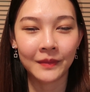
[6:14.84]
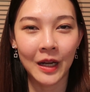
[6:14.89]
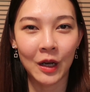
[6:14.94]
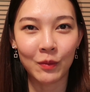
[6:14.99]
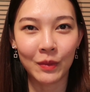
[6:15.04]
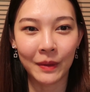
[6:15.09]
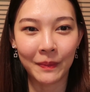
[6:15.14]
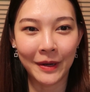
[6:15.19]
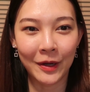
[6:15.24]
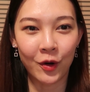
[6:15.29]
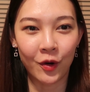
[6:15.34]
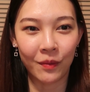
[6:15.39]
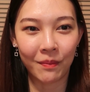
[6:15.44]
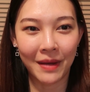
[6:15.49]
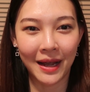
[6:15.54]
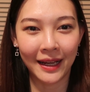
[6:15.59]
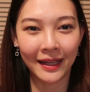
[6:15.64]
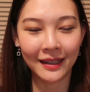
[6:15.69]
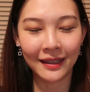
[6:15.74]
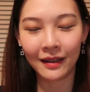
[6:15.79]
เอามือไปโดน
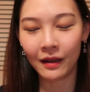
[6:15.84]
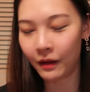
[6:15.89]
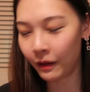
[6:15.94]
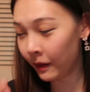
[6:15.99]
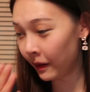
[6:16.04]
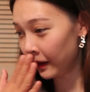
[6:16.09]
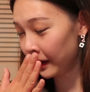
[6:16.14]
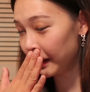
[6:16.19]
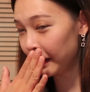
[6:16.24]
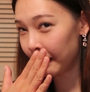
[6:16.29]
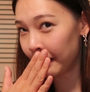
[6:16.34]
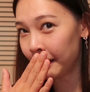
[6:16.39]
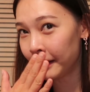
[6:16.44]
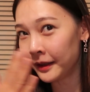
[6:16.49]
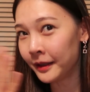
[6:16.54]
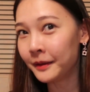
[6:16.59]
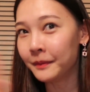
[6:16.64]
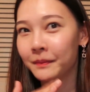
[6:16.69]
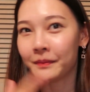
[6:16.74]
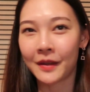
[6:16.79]
ใหม่
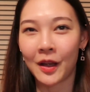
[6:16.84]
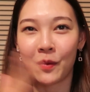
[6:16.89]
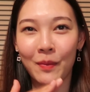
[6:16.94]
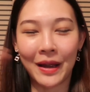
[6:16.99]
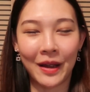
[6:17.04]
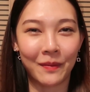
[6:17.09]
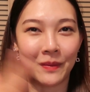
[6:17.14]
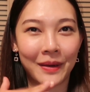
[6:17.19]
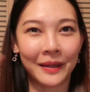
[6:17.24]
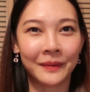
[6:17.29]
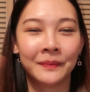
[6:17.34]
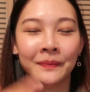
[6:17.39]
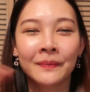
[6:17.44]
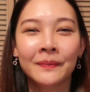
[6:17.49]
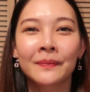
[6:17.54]
เอาใหม่